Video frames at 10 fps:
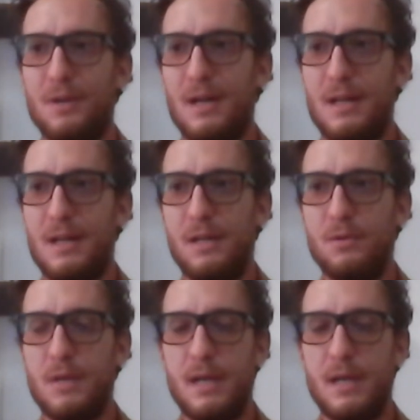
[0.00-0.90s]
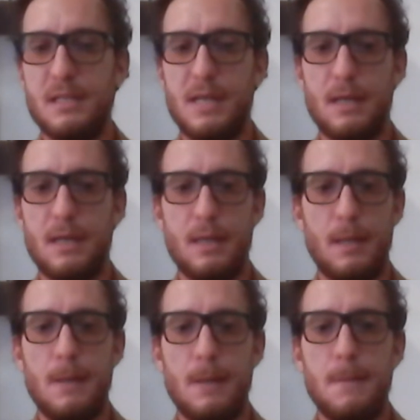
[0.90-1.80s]
a incontrare
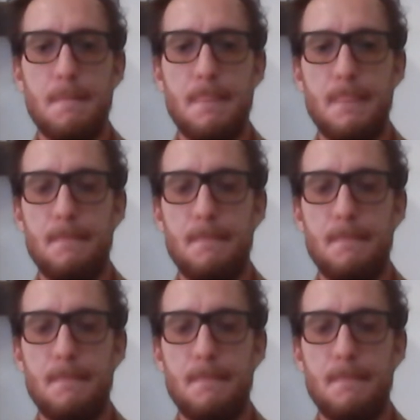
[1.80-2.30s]
Giada mh,